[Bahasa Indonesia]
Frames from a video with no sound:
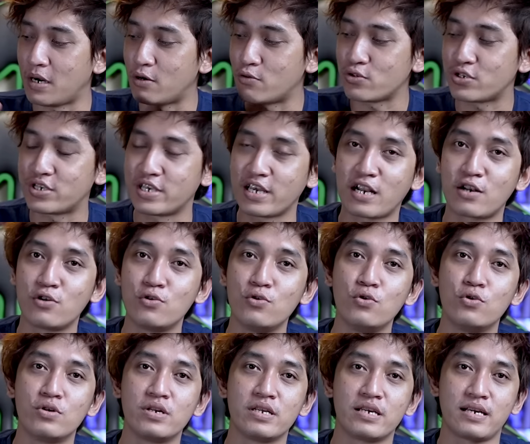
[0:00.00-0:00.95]
mau share
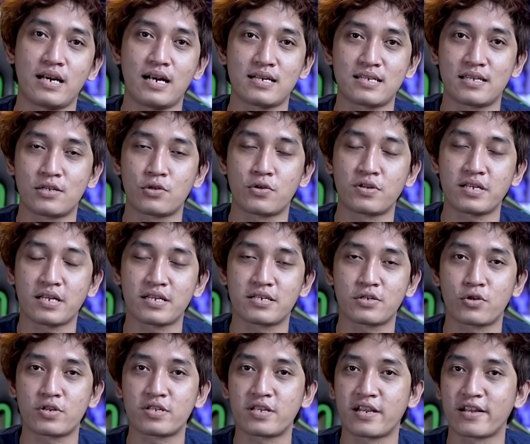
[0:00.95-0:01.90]
dulu nih
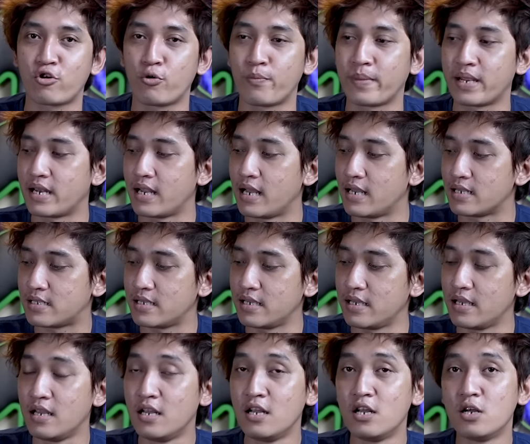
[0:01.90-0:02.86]
aksesoris-aksesoris
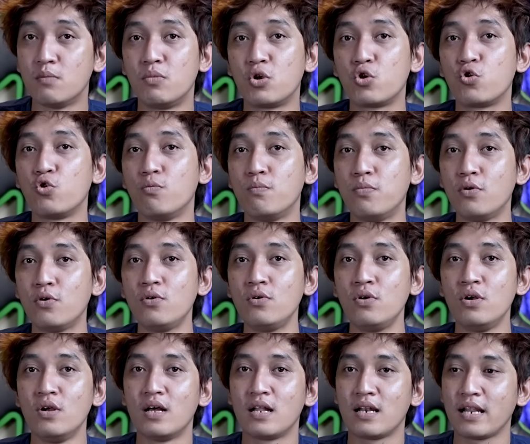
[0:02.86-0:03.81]
rekomendasi.
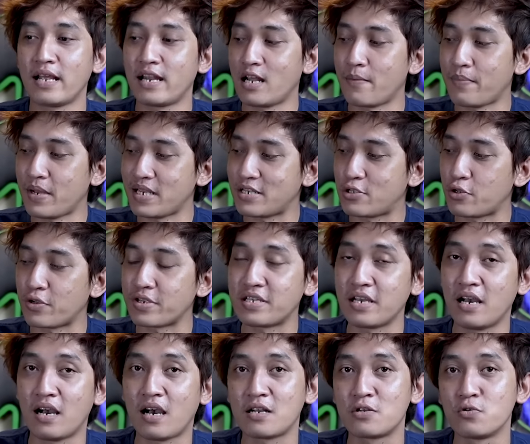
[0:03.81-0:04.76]
Berhubung line up aksesoris
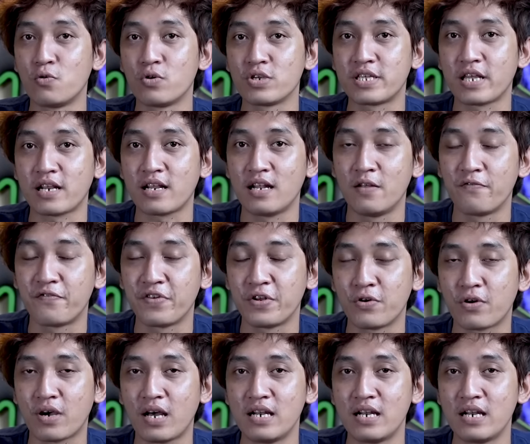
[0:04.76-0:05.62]
yang akan gue share dalam video